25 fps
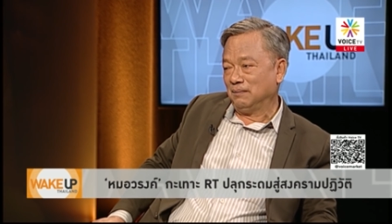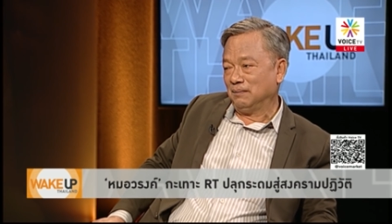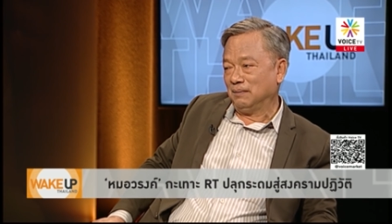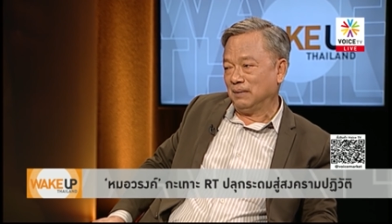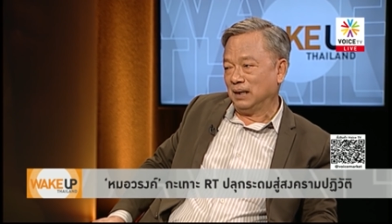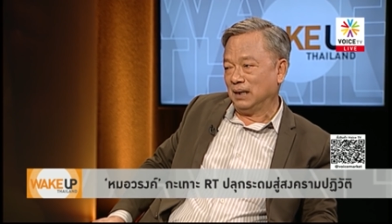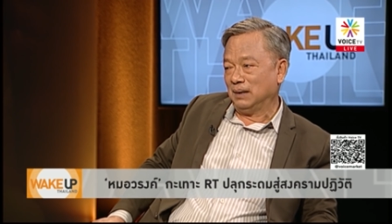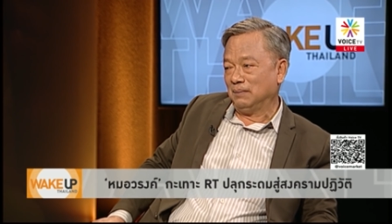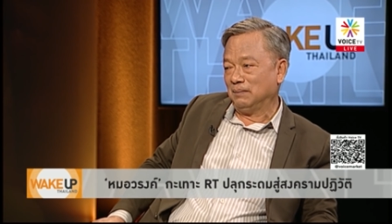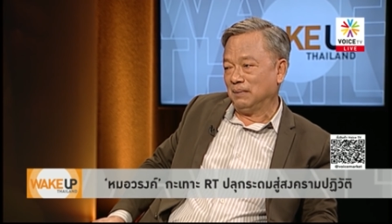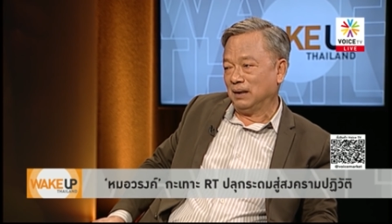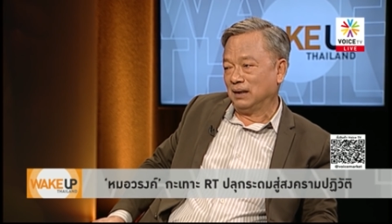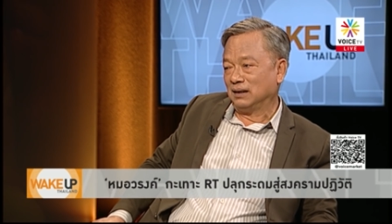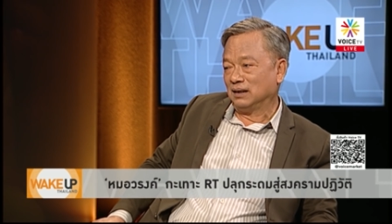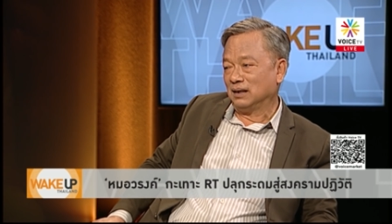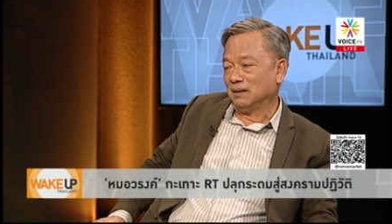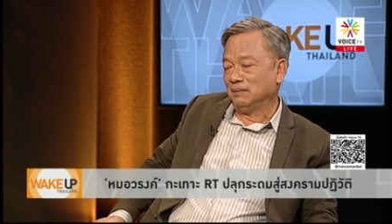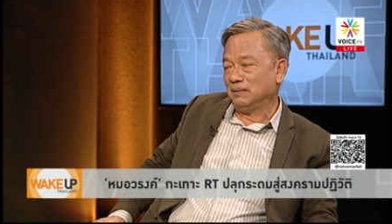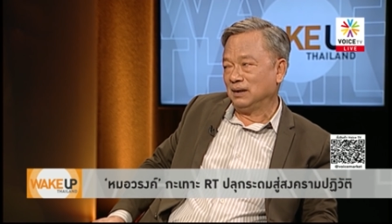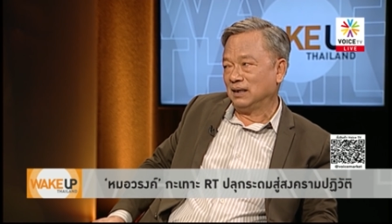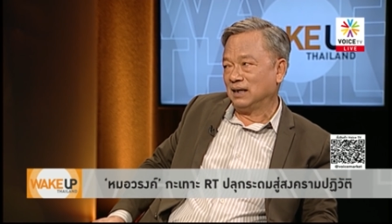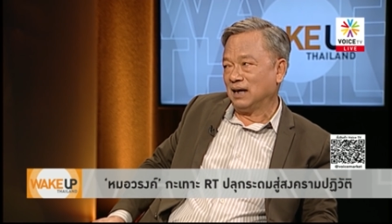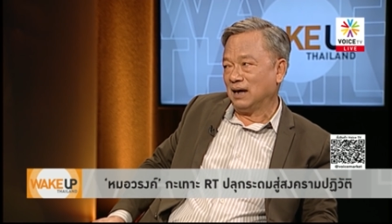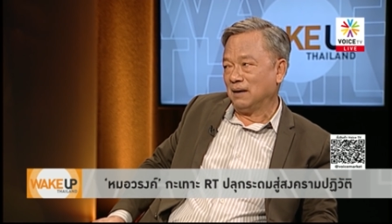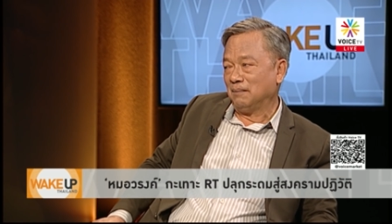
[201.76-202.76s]
มันมันก็
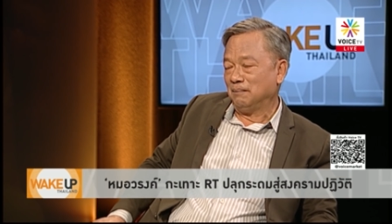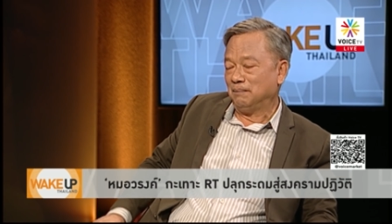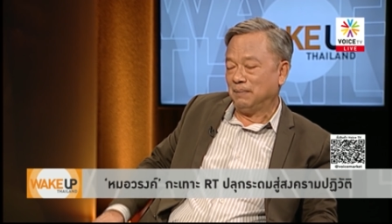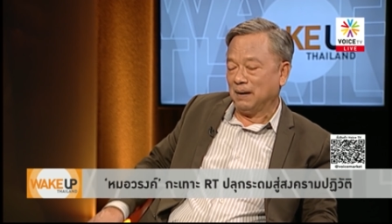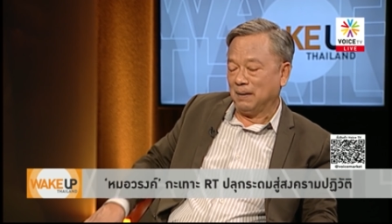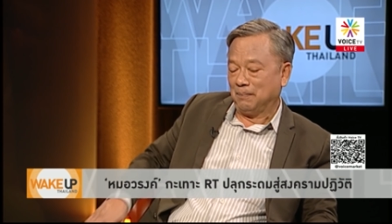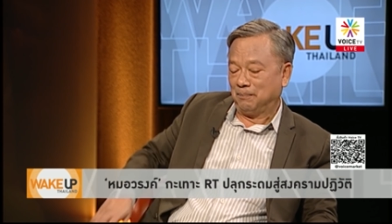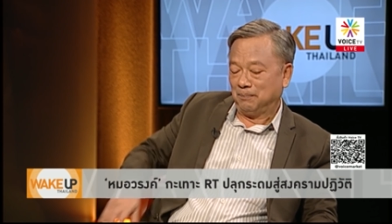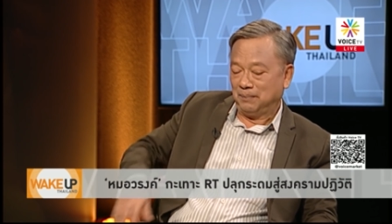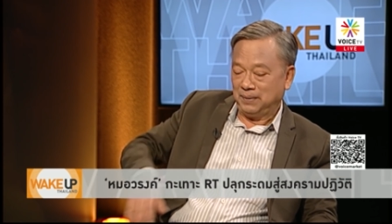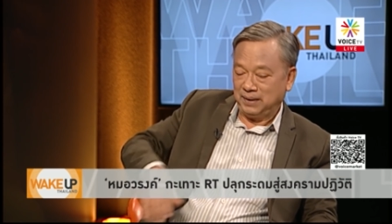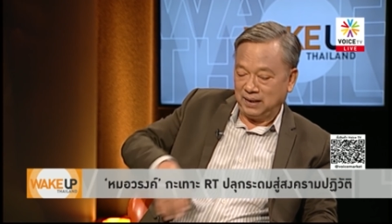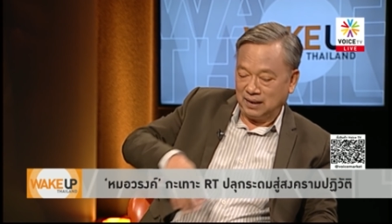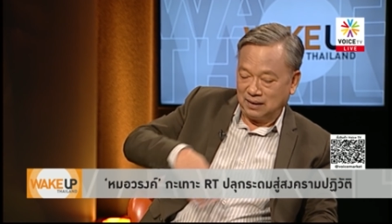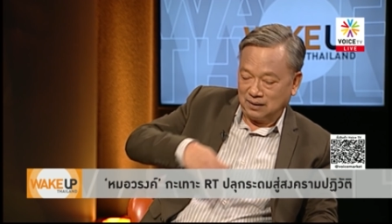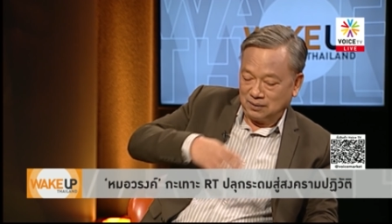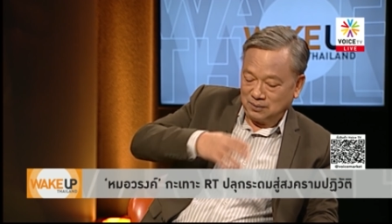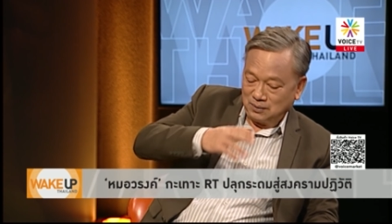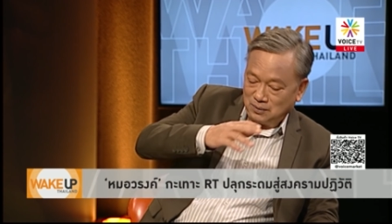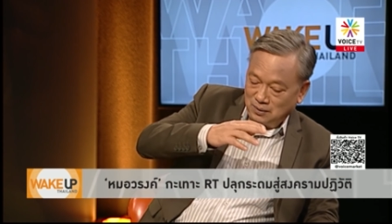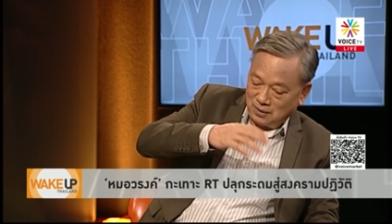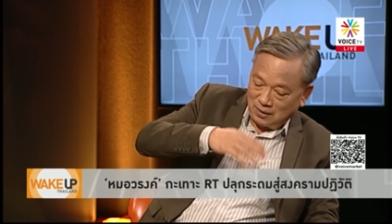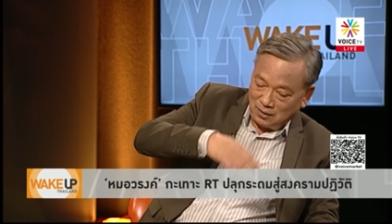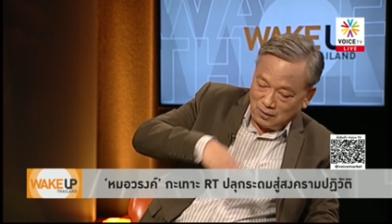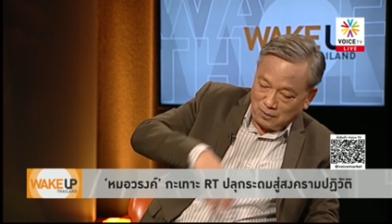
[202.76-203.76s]
มีการปรับเปลี่ยน
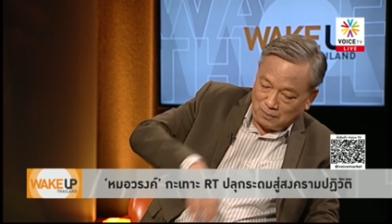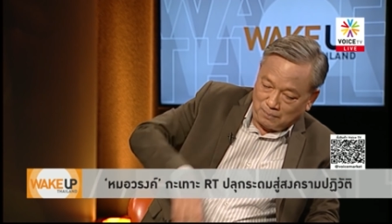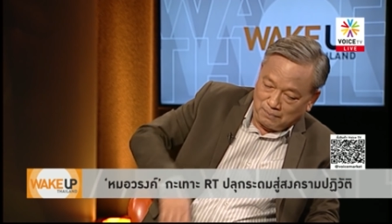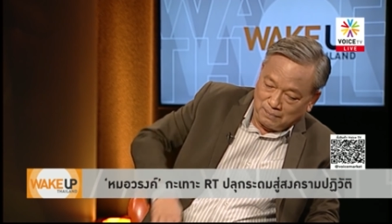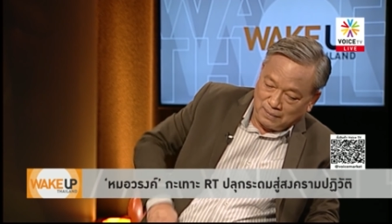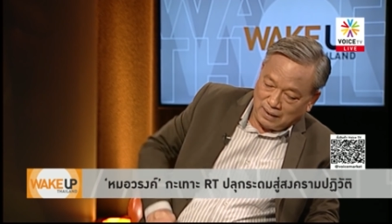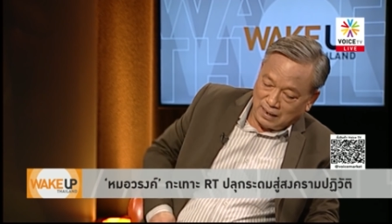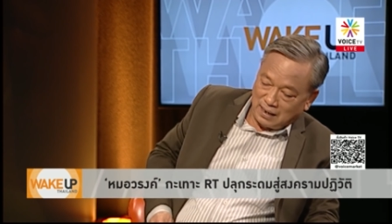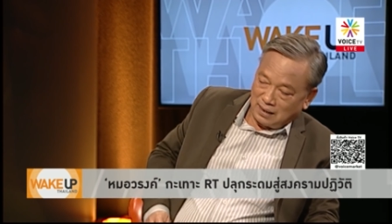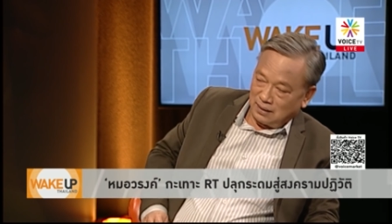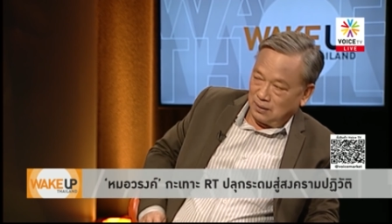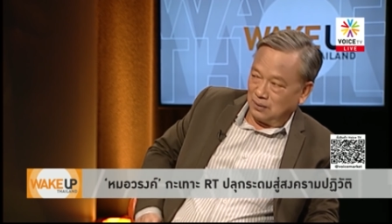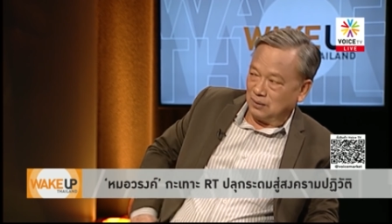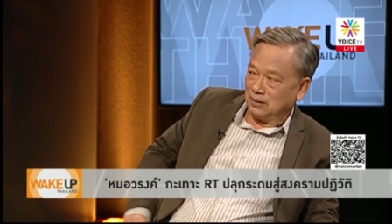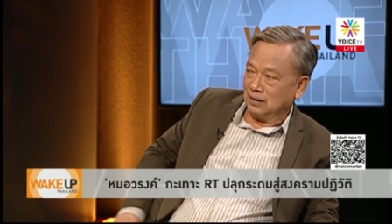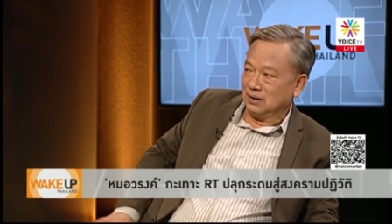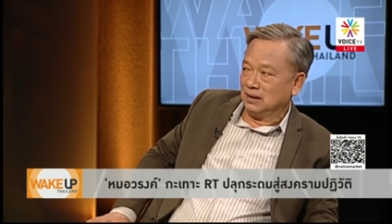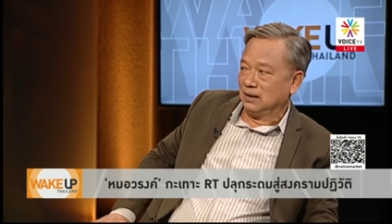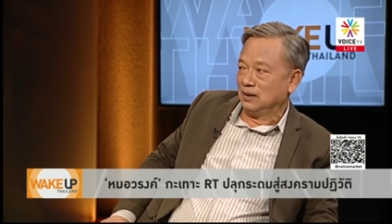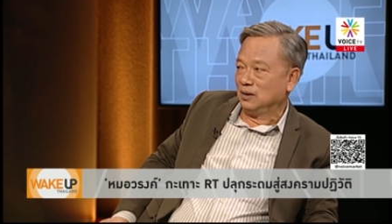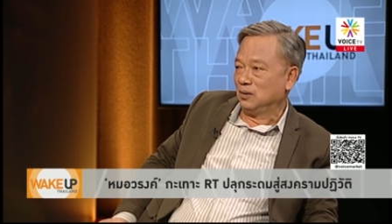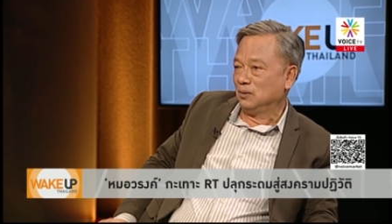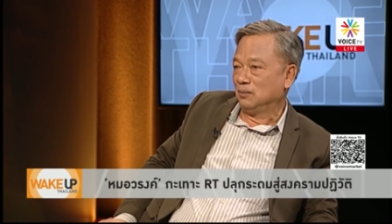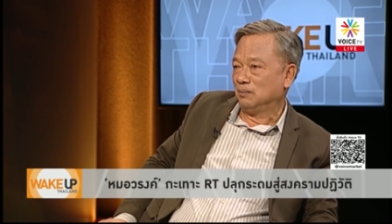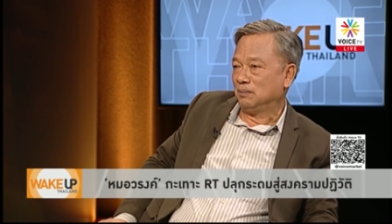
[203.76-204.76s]
งทุนนิยมมาจนกระ
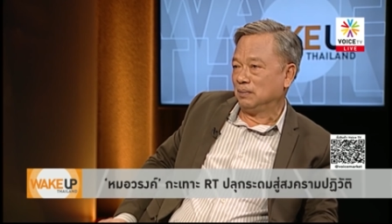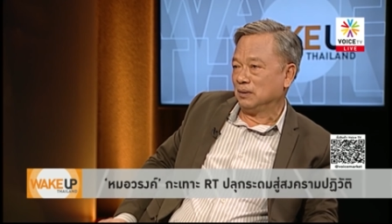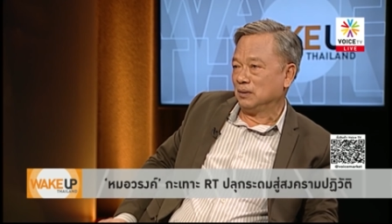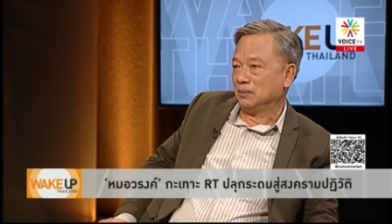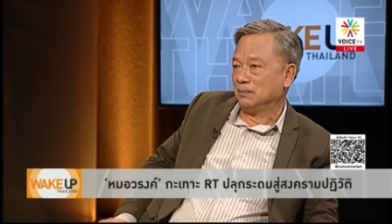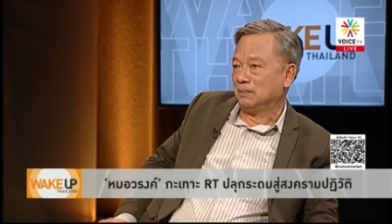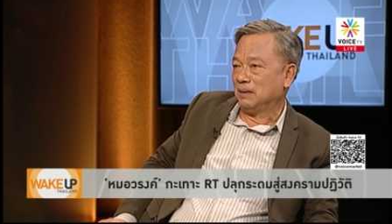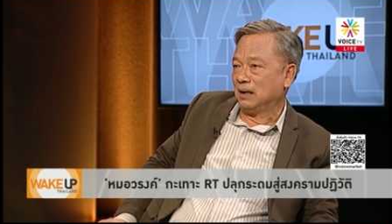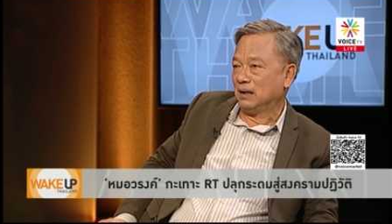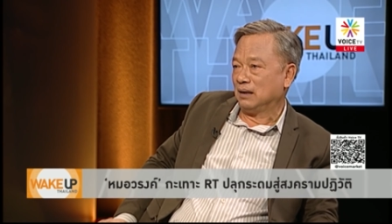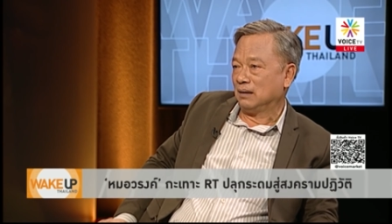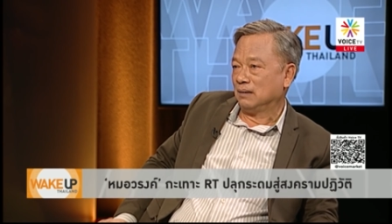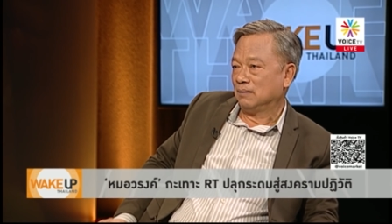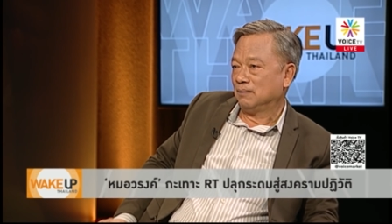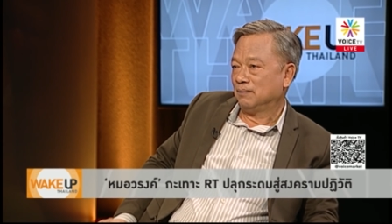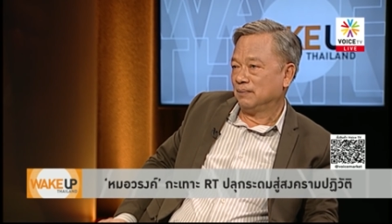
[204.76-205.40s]
ทั่งยุคปัจจุบัน